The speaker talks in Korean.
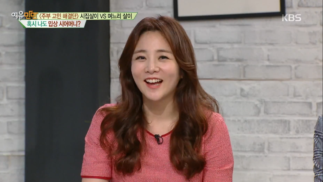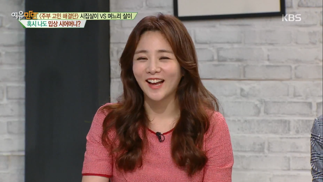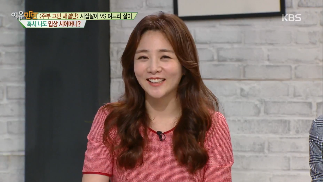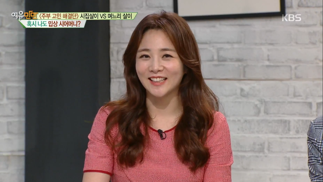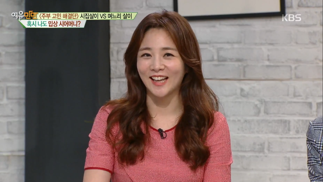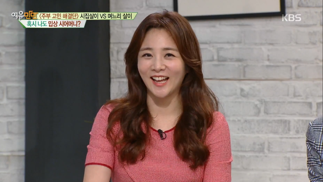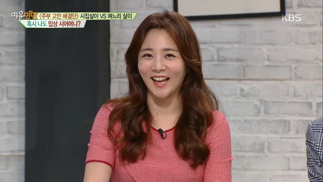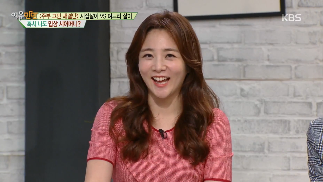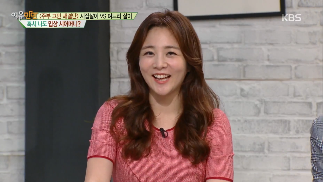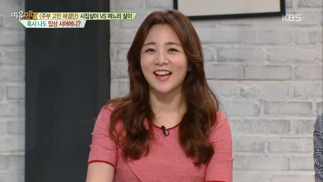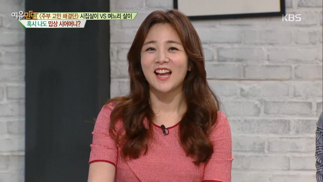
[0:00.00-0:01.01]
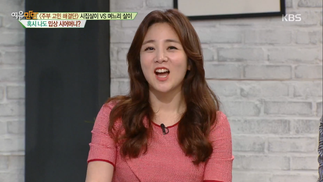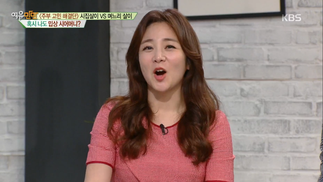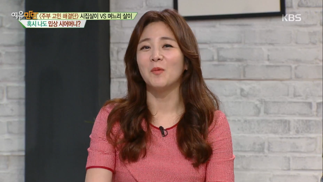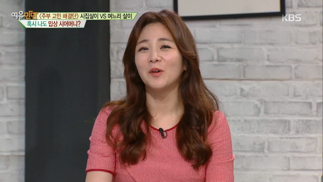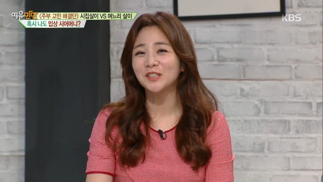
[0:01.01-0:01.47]
그러지 마세요.
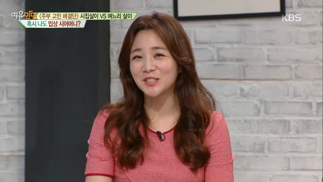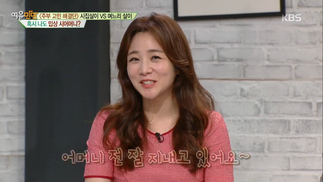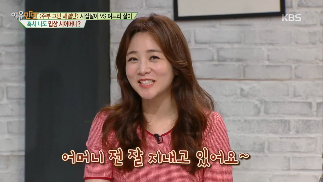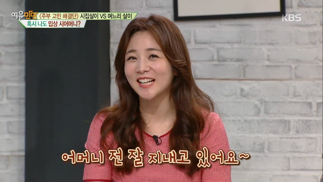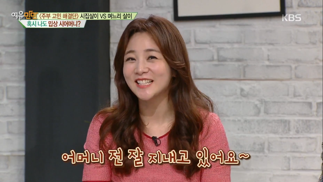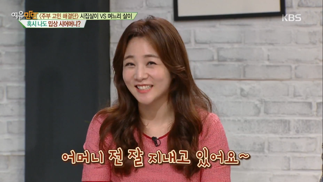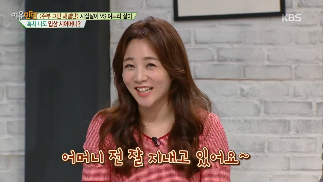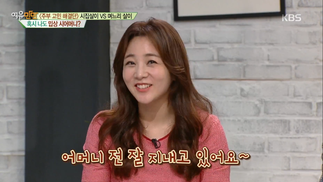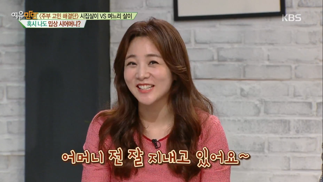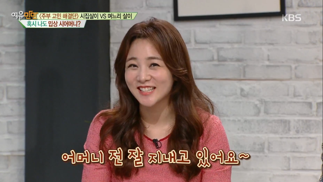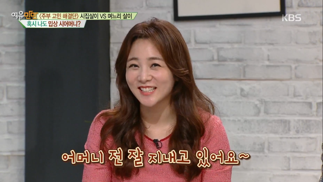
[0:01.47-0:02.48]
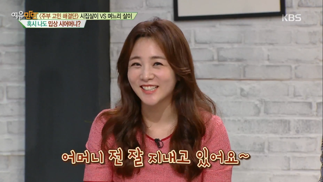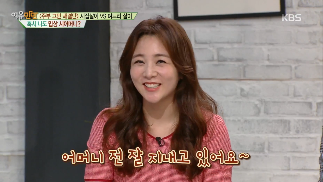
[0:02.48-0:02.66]
어머니 저는 잘 지내고 있어요.